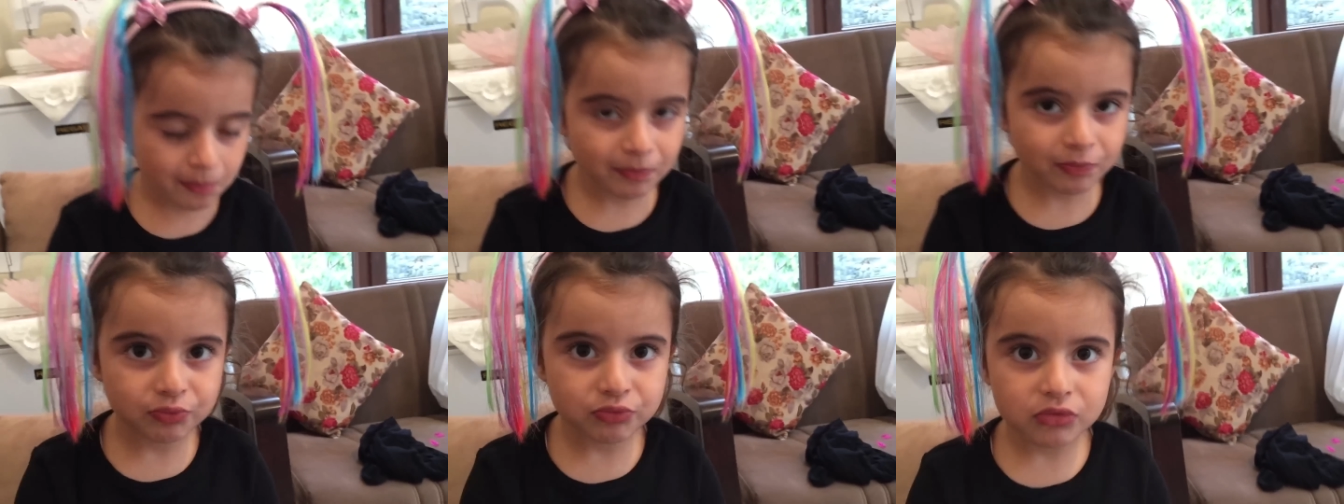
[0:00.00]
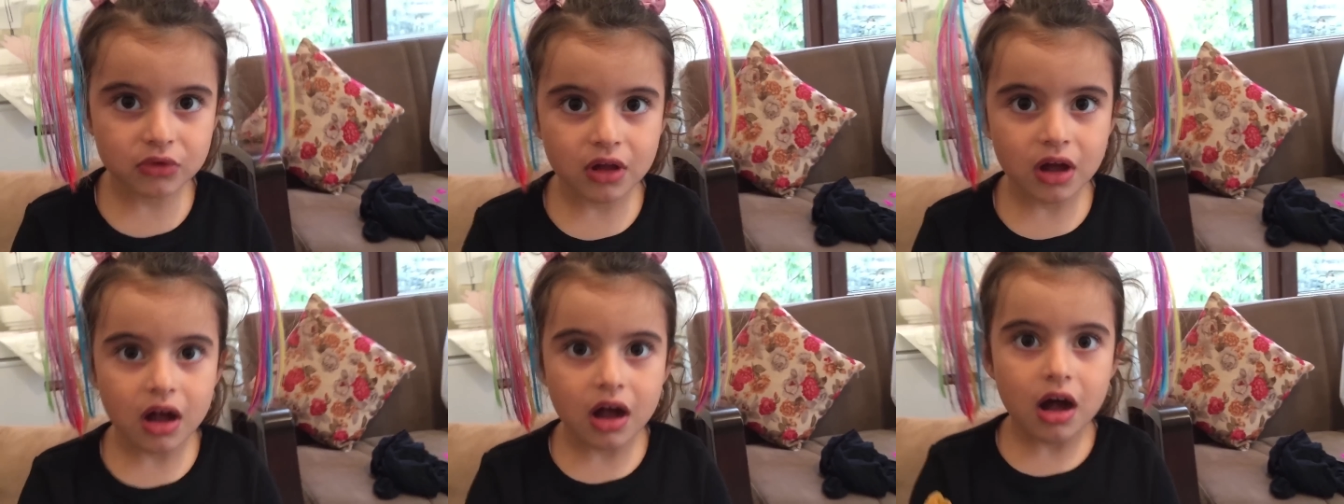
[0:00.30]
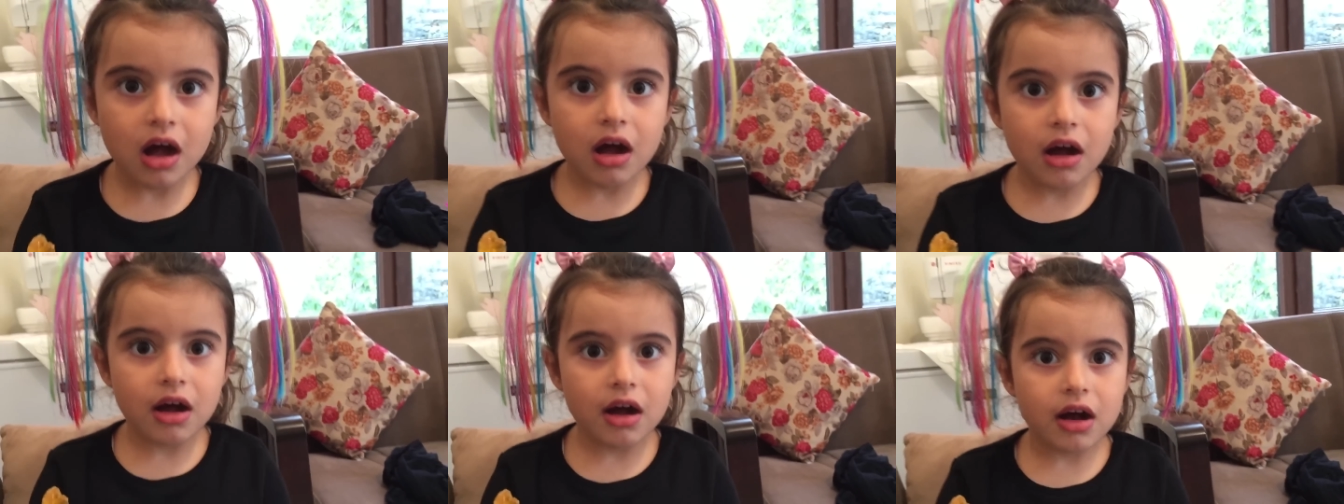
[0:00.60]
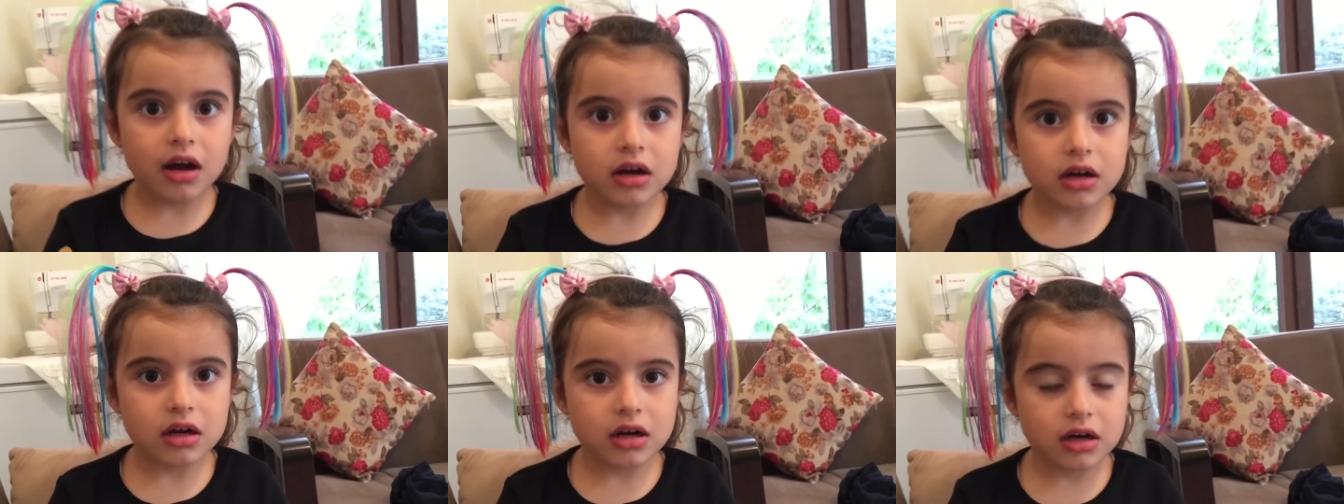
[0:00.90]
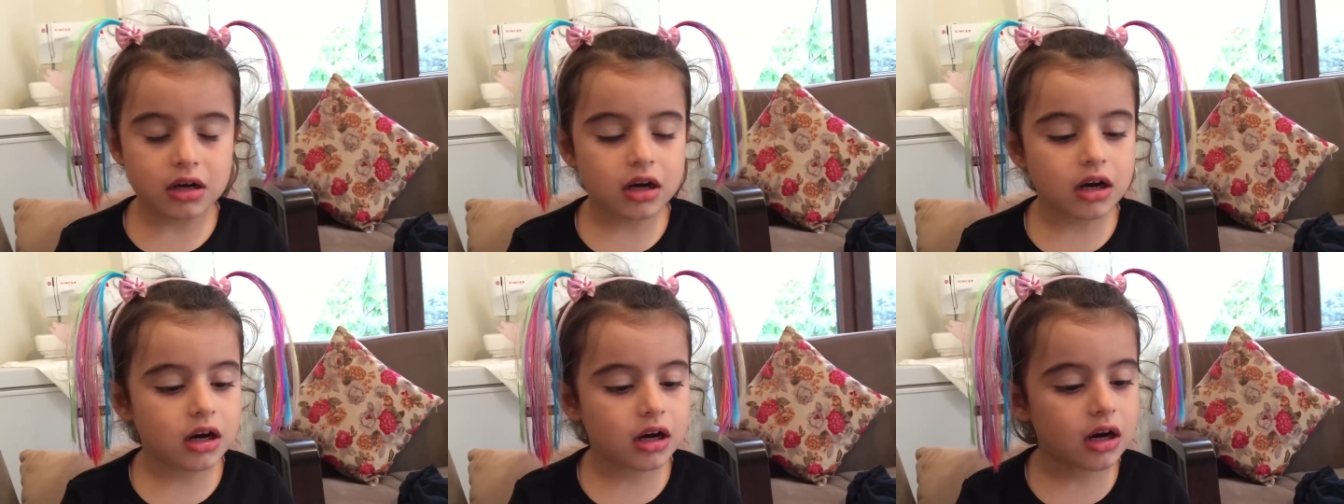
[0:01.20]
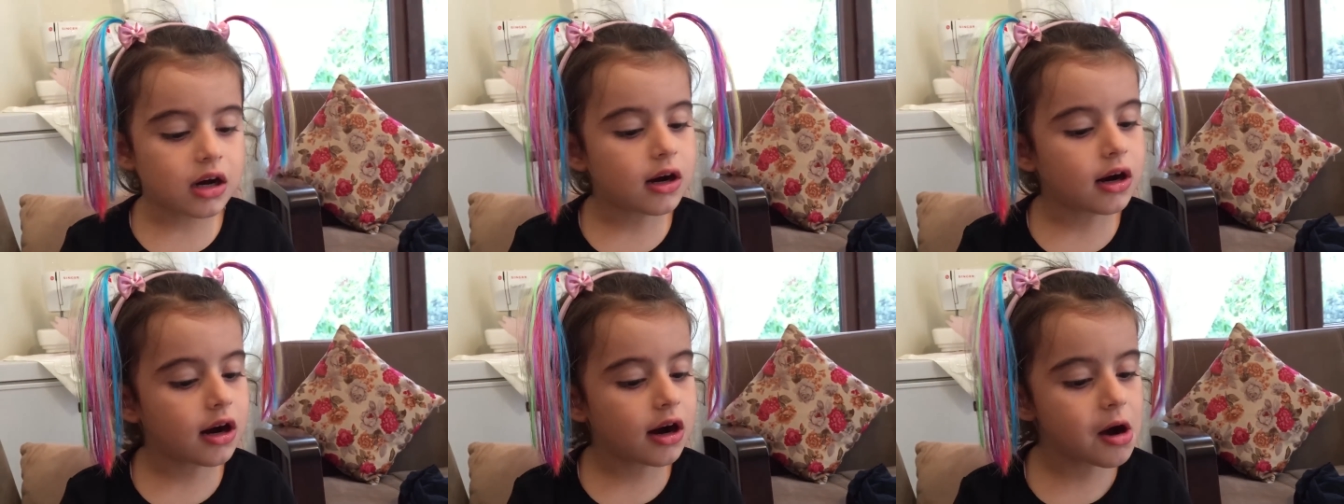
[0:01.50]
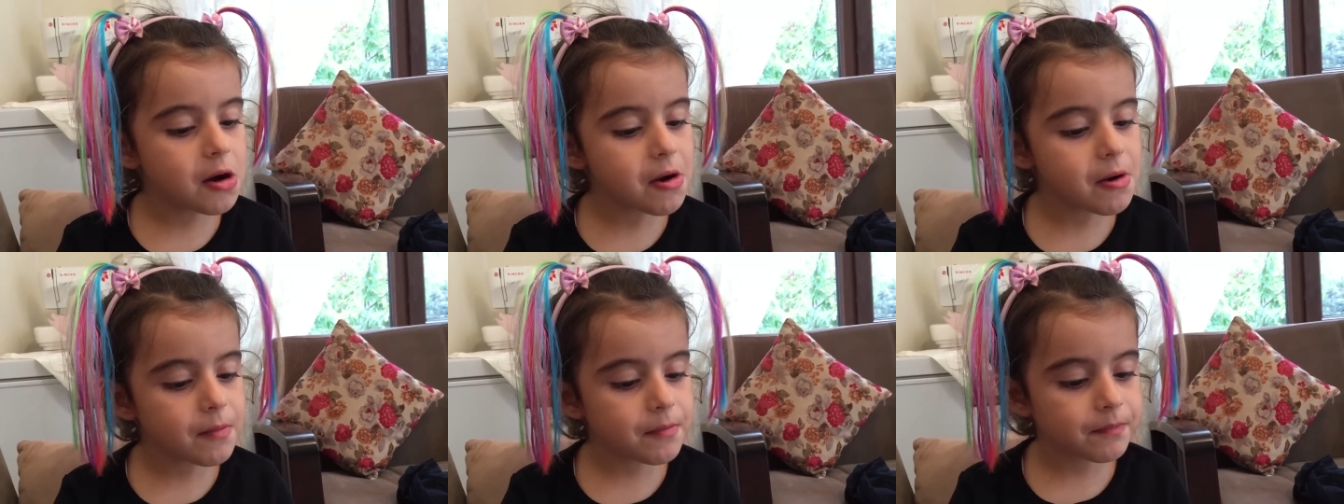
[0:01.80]
Biz bir tane dergiden almıştık.
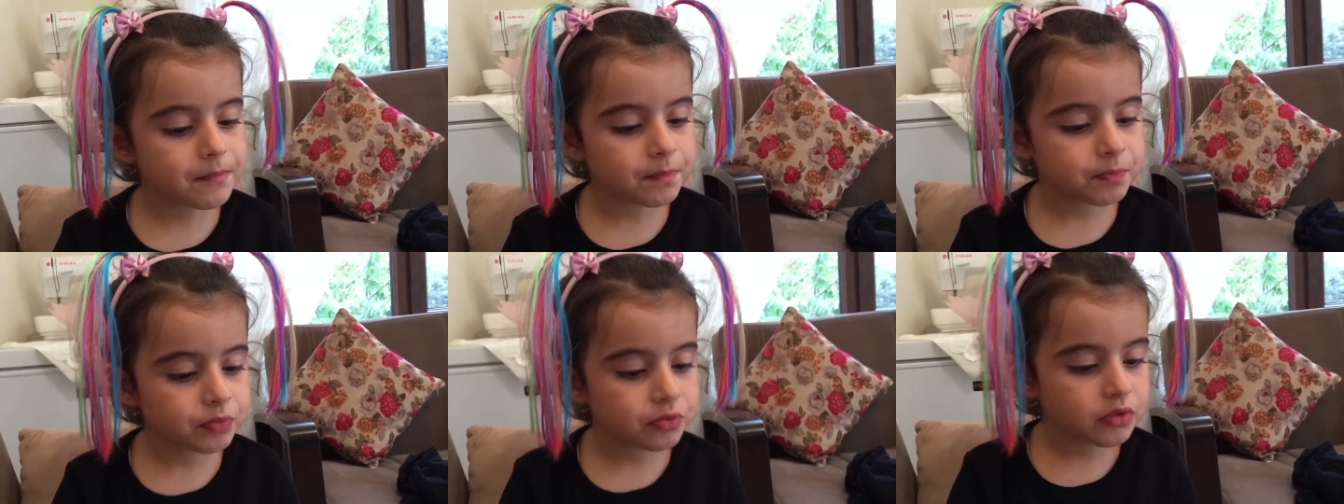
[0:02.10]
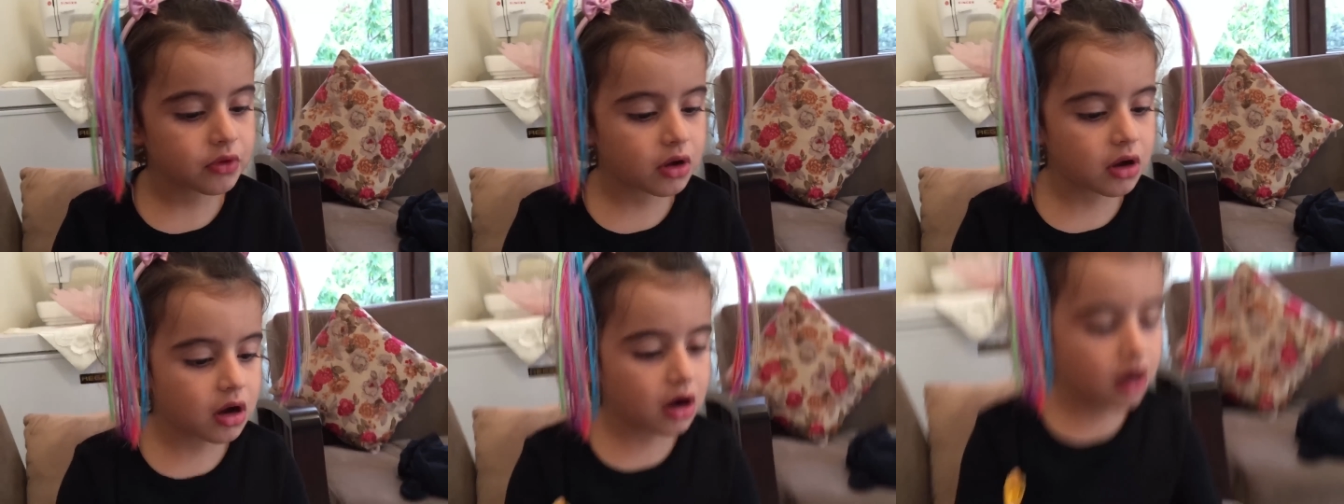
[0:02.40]
Dergiden çıkmıştı